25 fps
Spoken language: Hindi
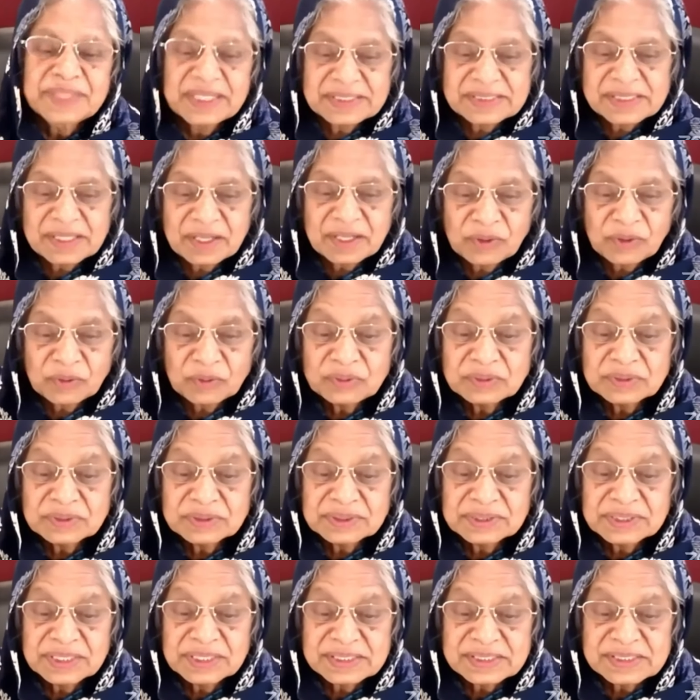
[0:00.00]
That's how
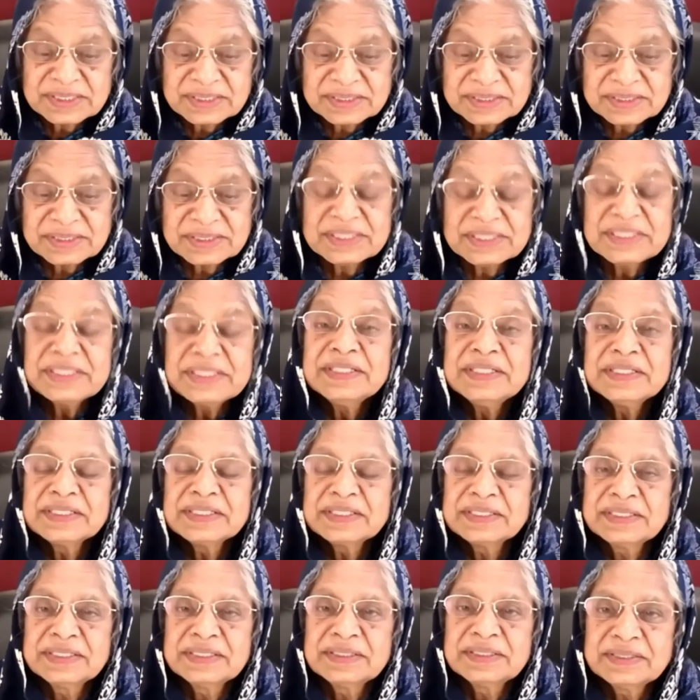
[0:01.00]
the seed
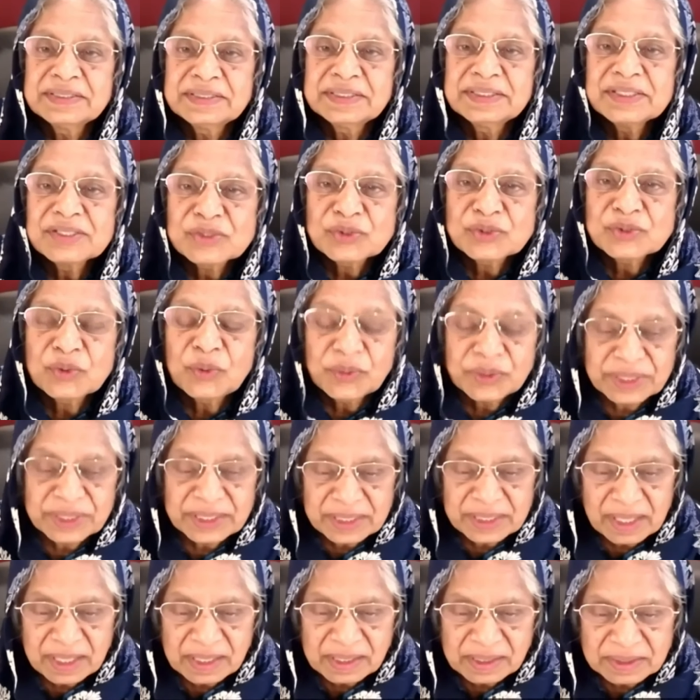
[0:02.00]
uh, is sown
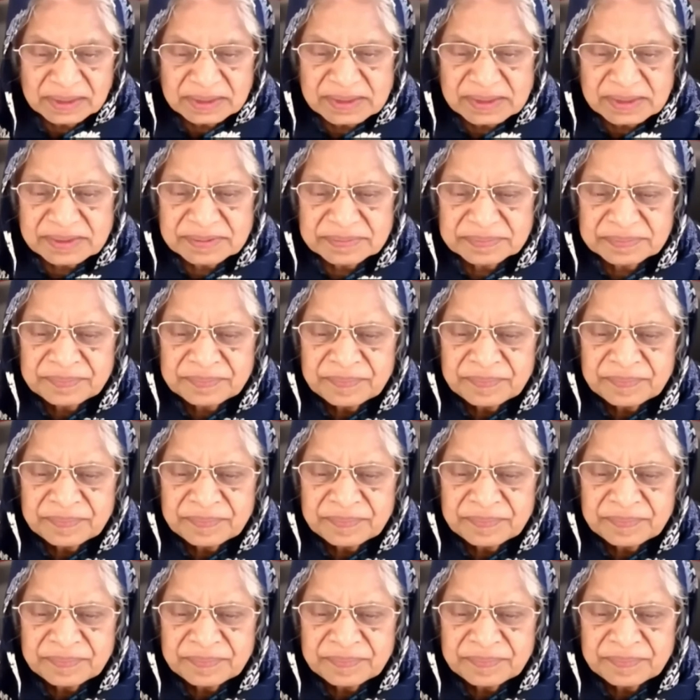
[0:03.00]
in our hearts.